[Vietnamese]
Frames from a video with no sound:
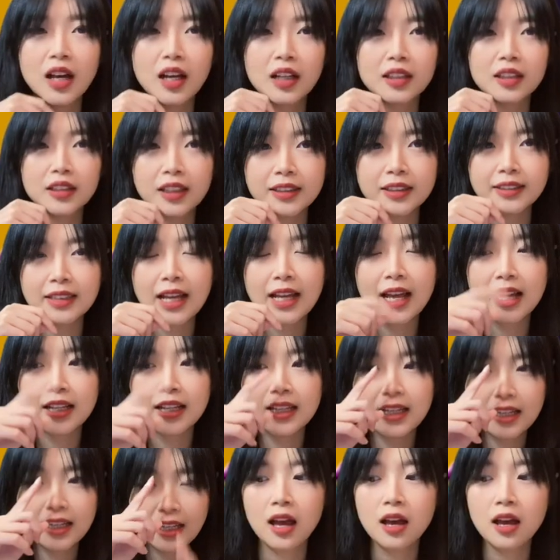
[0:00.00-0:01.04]
thật ra
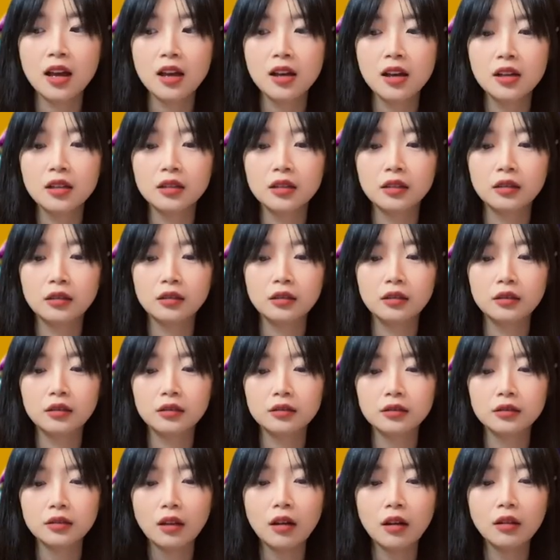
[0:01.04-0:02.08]
thì uh,
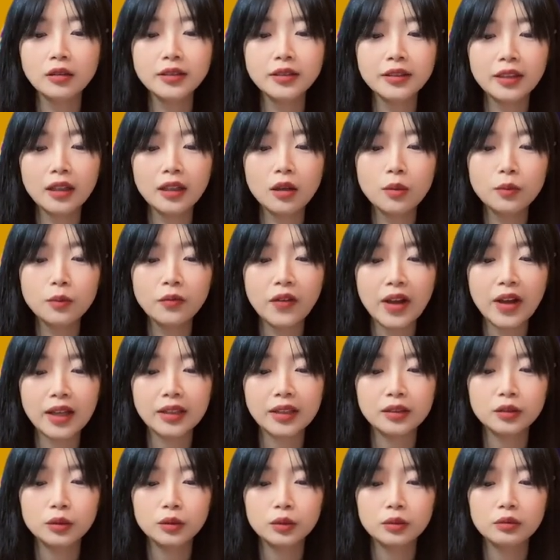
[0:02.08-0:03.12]
nó sẽ không
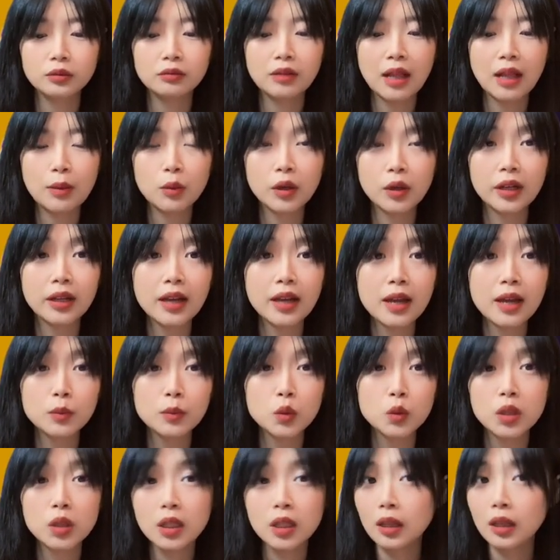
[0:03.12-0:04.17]
phải là một cái
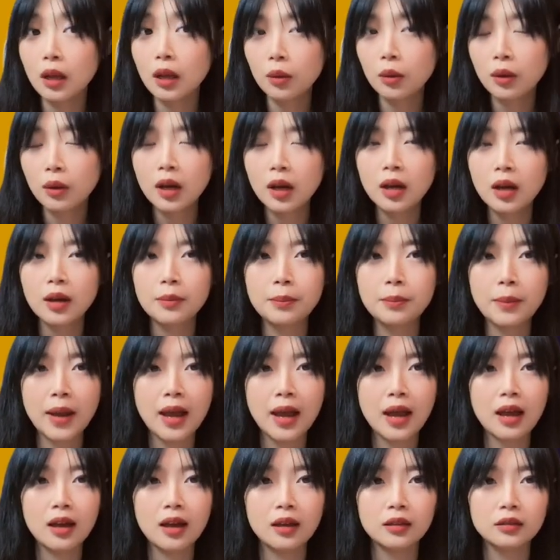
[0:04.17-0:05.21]
game duy nhất đâu
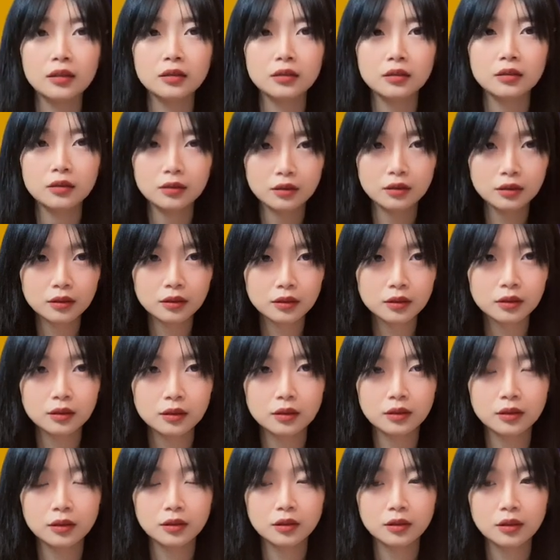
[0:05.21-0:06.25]
mà
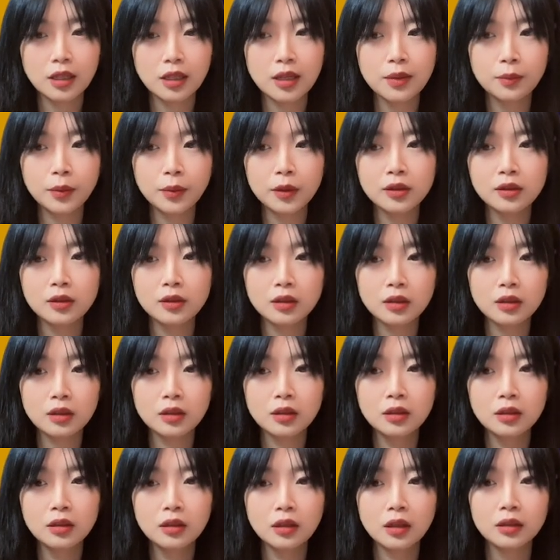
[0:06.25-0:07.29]
imposter
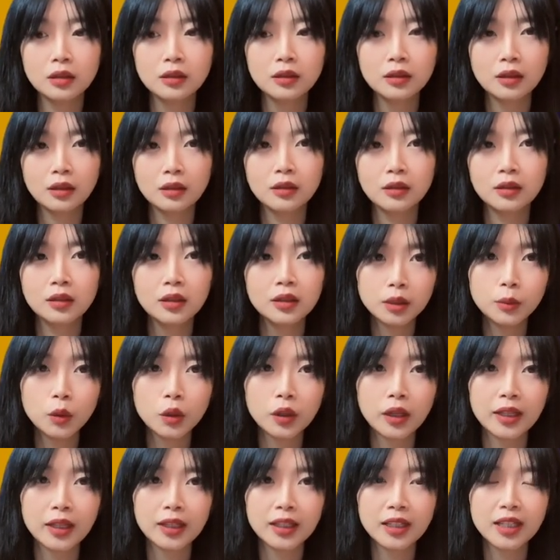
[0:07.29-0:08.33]
hướng tới một
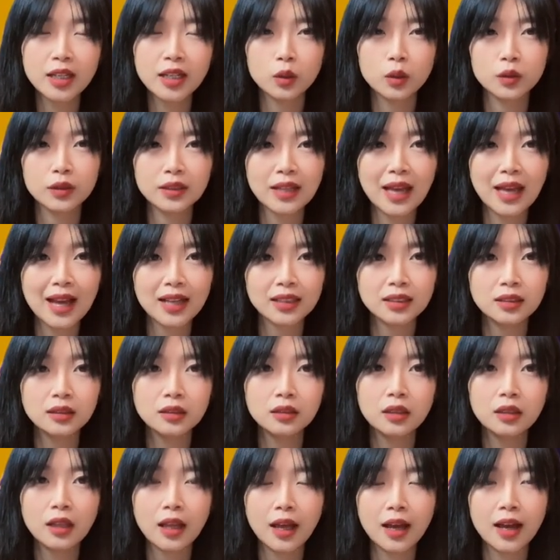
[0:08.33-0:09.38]
cái kiểu dạng
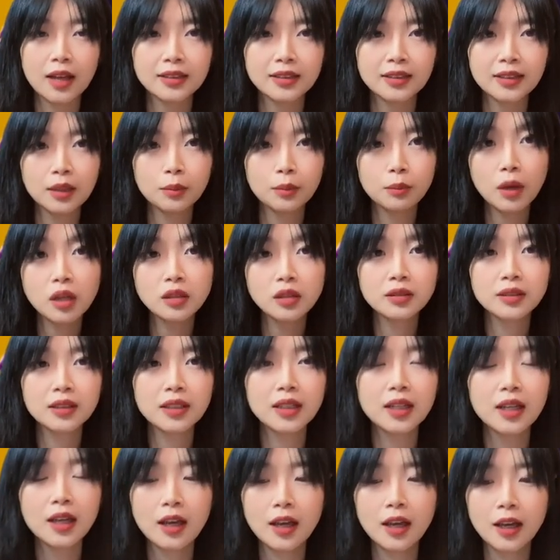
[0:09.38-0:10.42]
như là sandbox
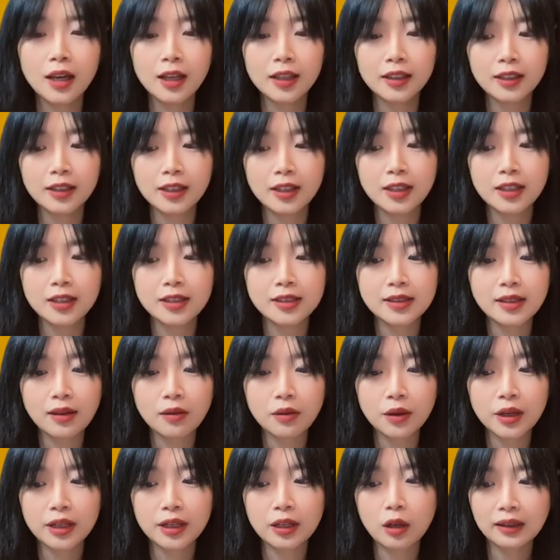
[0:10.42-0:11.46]
ấy thì
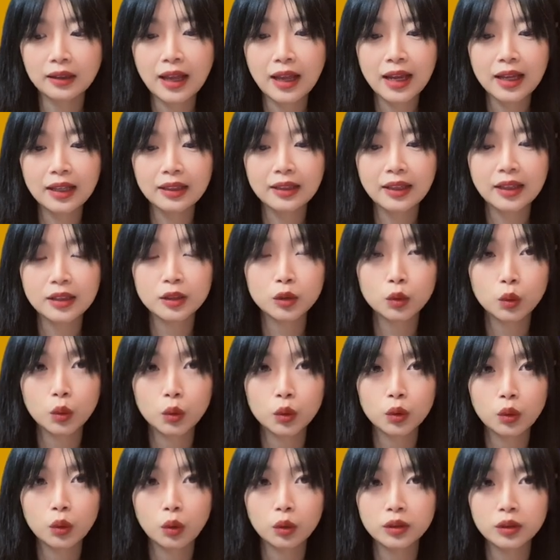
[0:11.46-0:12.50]
sau này có Land này
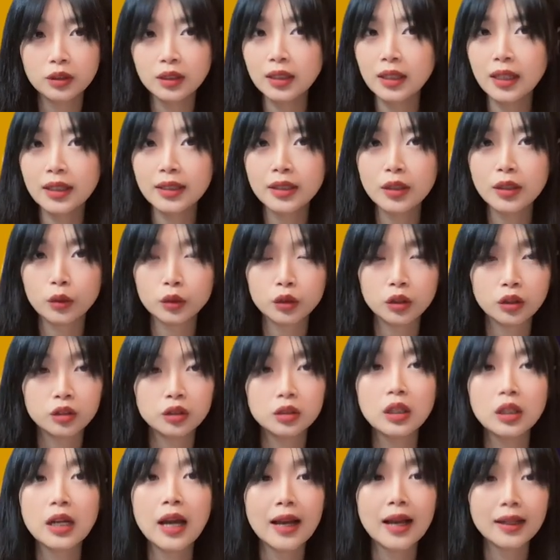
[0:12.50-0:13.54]
rồi có rất là nhiều trò
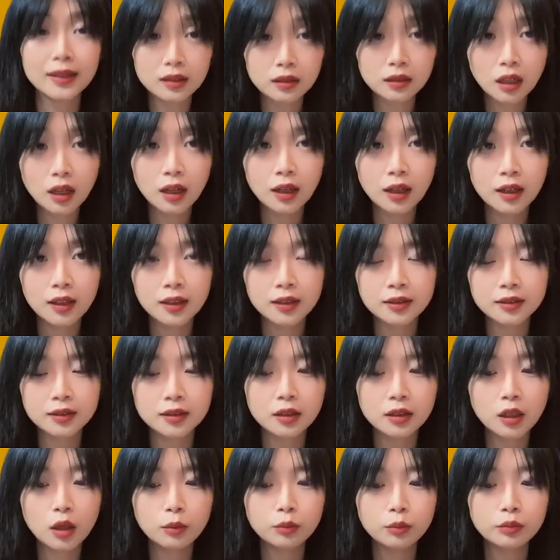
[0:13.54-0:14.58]
chơi khác nữa
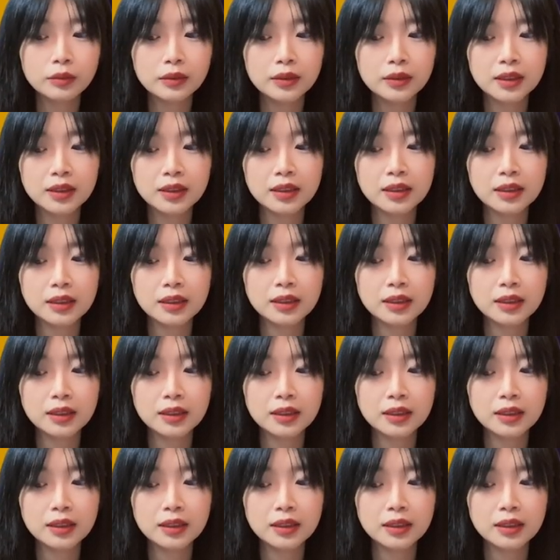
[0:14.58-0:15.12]
chứ không chỉ